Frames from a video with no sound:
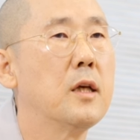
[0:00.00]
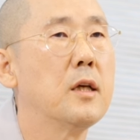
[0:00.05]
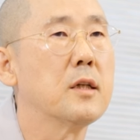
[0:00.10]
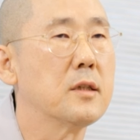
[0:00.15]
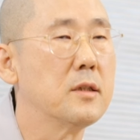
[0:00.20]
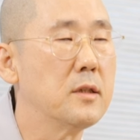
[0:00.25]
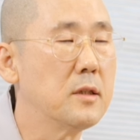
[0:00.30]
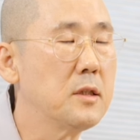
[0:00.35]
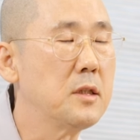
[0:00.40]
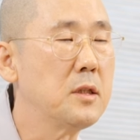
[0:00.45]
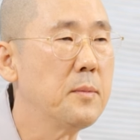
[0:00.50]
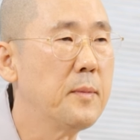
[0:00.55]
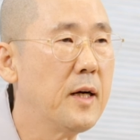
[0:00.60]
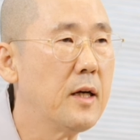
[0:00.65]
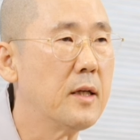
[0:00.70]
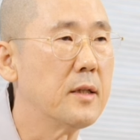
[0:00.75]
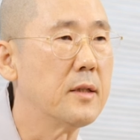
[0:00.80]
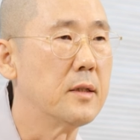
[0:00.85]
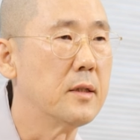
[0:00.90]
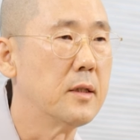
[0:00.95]

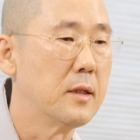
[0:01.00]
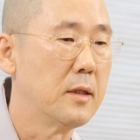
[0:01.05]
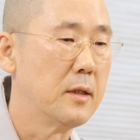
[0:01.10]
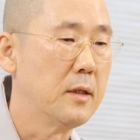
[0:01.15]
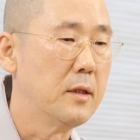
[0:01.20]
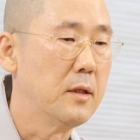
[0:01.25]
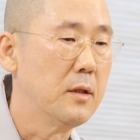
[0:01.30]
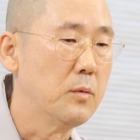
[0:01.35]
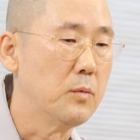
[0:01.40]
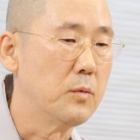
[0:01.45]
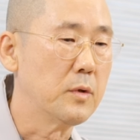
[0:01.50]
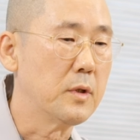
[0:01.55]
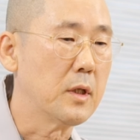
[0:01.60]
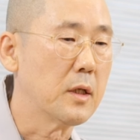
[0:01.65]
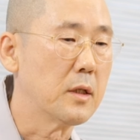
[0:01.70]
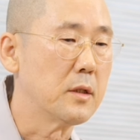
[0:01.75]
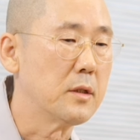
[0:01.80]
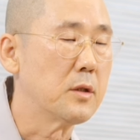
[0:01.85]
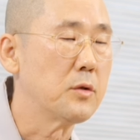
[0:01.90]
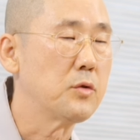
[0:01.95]
그렇지만
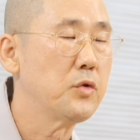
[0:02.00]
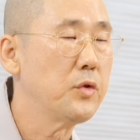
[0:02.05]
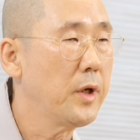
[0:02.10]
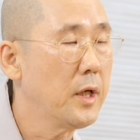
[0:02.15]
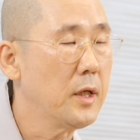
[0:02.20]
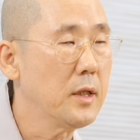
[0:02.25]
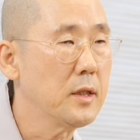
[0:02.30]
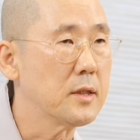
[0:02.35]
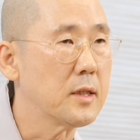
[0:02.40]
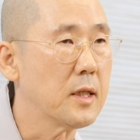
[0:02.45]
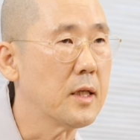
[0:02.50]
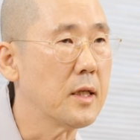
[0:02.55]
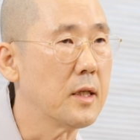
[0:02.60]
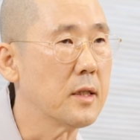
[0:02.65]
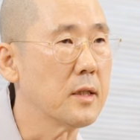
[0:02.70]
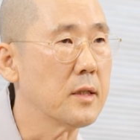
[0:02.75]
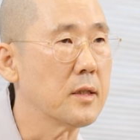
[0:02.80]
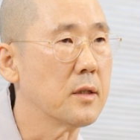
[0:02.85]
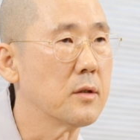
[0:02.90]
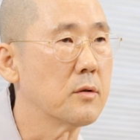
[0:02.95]
우리가 이제
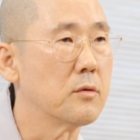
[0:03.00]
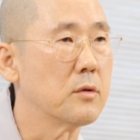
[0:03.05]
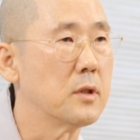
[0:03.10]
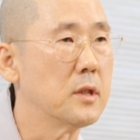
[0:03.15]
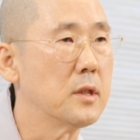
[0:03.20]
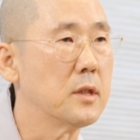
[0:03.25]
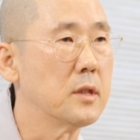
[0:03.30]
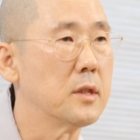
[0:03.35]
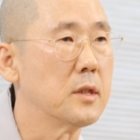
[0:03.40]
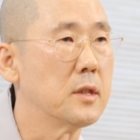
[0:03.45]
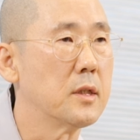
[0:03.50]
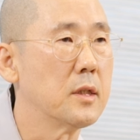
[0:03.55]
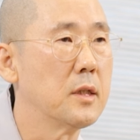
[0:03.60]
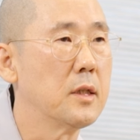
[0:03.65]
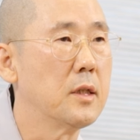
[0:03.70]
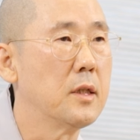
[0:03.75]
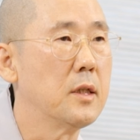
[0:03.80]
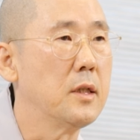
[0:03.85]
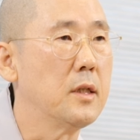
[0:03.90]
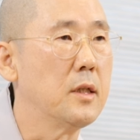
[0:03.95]
수행자의 경우는
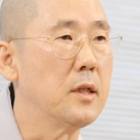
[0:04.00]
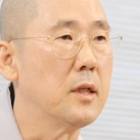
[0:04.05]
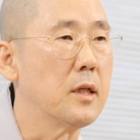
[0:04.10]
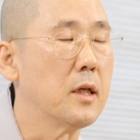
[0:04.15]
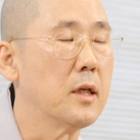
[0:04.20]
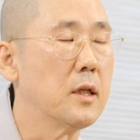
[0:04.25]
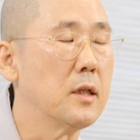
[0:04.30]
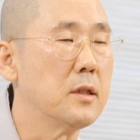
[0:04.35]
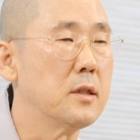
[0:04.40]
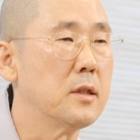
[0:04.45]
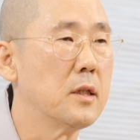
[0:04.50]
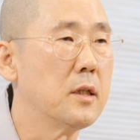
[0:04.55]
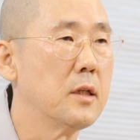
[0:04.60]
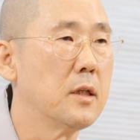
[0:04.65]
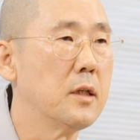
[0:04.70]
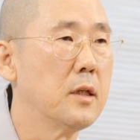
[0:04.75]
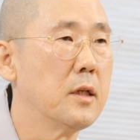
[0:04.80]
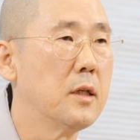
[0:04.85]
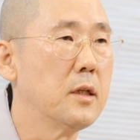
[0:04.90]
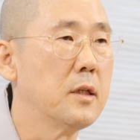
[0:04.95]
이게
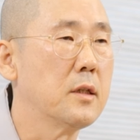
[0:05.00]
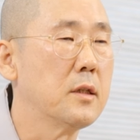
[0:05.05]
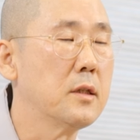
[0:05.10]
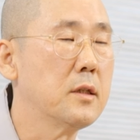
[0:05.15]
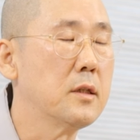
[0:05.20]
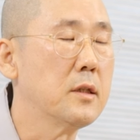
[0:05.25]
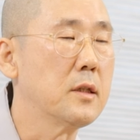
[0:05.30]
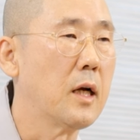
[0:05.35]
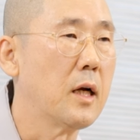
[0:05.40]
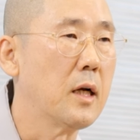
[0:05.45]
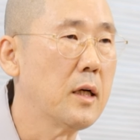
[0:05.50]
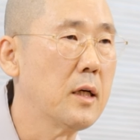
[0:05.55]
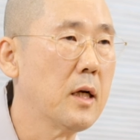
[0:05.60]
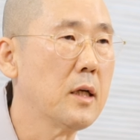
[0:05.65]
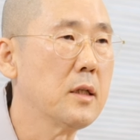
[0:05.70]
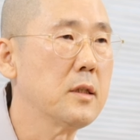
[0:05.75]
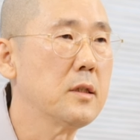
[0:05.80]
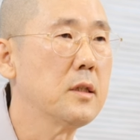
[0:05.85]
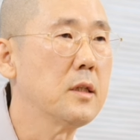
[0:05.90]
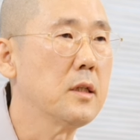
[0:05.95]
이제 그런
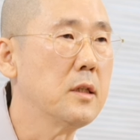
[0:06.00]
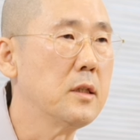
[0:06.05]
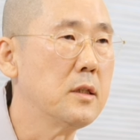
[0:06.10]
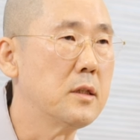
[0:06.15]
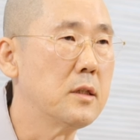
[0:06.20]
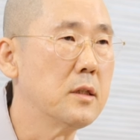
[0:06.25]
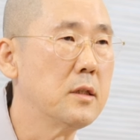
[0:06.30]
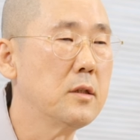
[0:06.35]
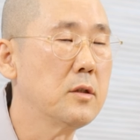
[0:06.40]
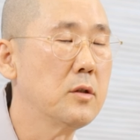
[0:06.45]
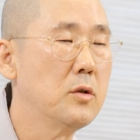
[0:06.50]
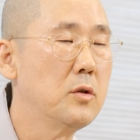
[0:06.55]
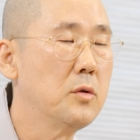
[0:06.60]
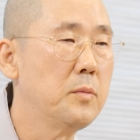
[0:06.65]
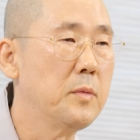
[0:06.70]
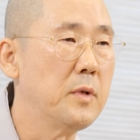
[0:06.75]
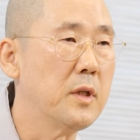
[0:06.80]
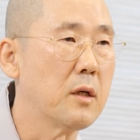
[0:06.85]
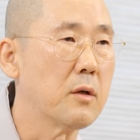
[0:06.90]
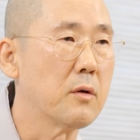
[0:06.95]
감각적인
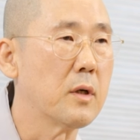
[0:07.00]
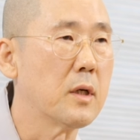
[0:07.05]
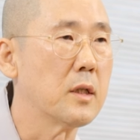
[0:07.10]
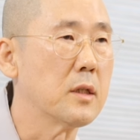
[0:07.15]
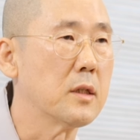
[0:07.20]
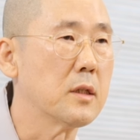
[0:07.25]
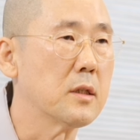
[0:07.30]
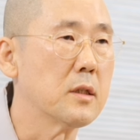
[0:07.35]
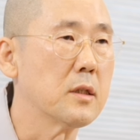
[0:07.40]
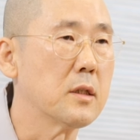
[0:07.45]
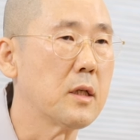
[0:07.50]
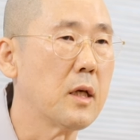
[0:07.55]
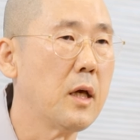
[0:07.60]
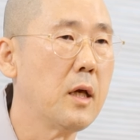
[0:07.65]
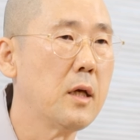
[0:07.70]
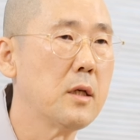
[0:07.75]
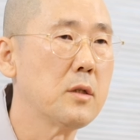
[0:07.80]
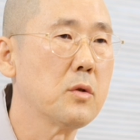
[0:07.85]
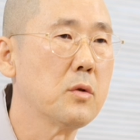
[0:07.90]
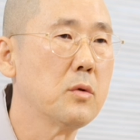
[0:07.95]
즐거움이라고 하는 거는
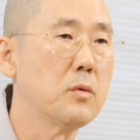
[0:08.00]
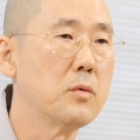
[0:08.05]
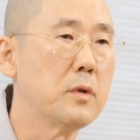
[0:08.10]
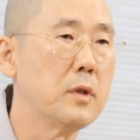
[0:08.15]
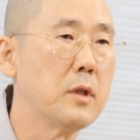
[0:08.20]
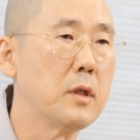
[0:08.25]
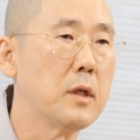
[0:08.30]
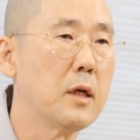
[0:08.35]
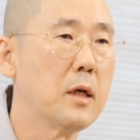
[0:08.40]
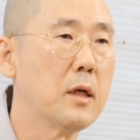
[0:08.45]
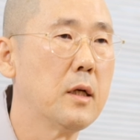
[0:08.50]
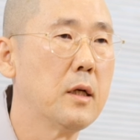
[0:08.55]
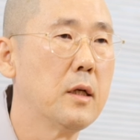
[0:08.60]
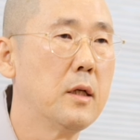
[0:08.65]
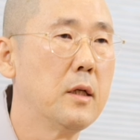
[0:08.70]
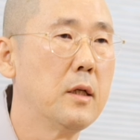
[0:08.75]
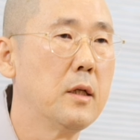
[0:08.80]
계속 우리가